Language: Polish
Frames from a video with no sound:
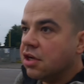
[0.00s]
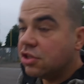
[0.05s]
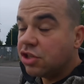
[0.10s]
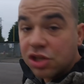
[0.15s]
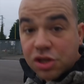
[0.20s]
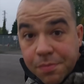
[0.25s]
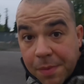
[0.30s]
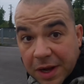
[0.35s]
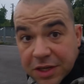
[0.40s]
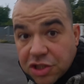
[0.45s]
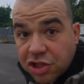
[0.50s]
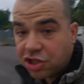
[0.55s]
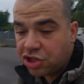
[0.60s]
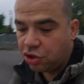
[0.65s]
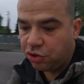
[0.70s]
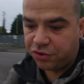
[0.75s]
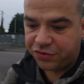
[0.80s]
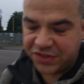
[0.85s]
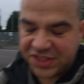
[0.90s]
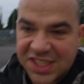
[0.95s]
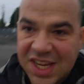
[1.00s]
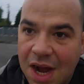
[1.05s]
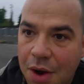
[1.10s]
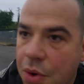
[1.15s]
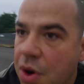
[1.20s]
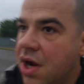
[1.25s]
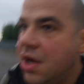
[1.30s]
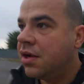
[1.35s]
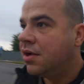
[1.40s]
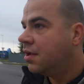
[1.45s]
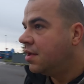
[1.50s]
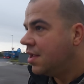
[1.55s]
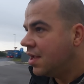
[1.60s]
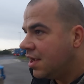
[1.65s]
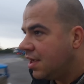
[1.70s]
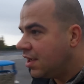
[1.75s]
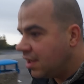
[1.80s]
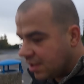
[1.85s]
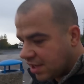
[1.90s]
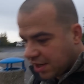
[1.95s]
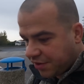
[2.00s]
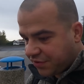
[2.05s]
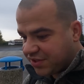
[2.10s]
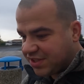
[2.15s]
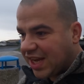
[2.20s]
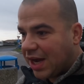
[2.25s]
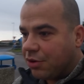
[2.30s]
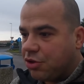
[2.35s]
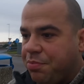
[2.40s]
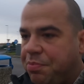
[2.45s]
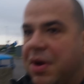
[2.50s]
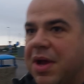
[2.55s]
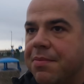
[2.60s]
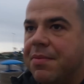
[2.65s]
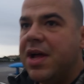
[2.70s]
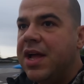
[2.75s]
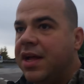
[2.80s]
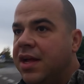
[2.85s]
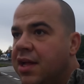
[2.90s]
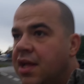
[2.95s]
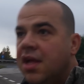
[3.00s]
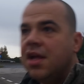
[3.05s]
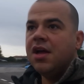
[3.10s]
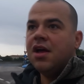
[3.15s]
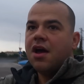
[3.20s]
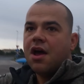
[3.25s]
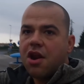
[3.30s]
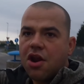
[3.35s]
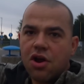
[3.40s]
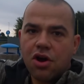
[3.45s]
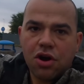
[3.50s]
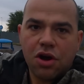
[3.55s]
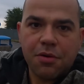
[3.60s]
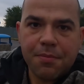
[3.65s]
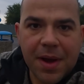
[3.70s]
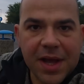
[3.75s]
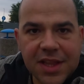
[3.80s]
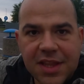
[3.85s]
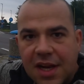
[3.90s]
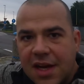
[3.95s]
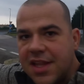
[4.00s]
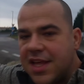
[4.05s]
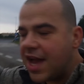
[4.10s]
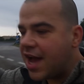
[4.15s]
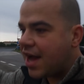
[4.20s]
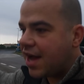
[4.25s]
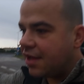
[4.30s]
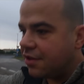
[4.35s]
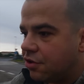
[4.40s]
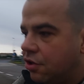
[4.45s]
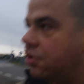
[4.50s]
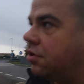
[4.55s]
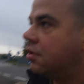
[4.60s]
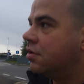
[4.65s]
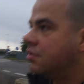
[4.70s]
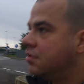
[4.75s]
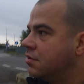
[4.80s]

I zobaczyć, czy już wstał. Jak wstał, to powiem Roma Italiano.